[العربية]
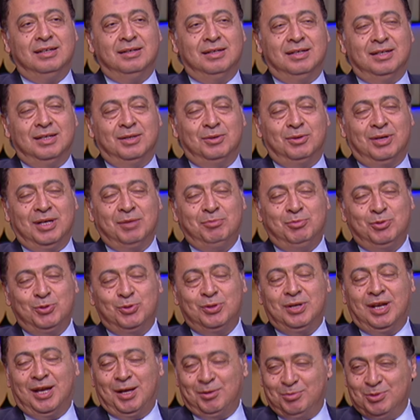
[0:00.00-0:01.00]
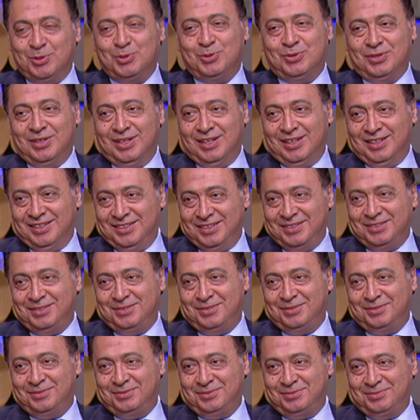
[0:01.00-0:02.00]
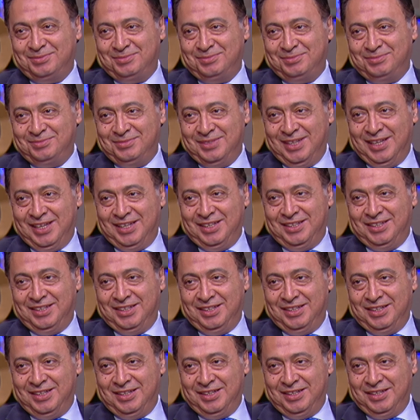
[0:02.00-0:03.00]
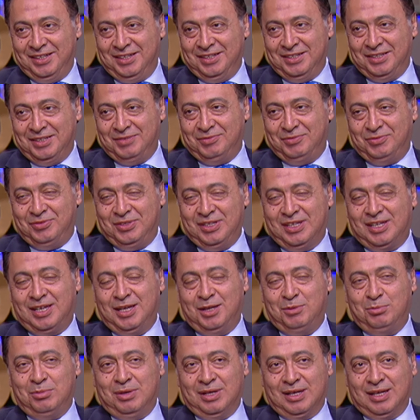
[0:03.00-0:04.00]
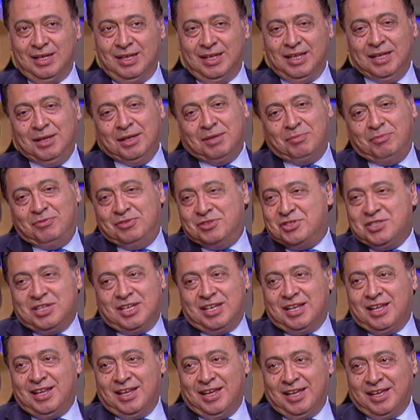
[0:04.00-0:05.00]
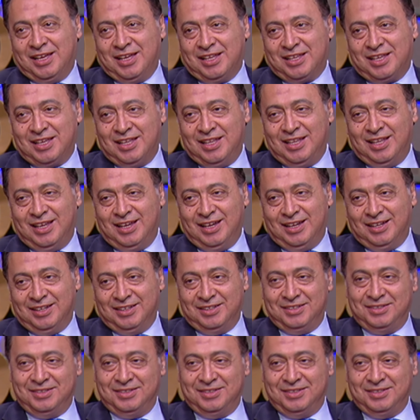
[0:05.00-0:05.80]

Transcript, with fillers: الواحد بيقول الحمد لله يعني في كلمه هي مفيش غير كده يعني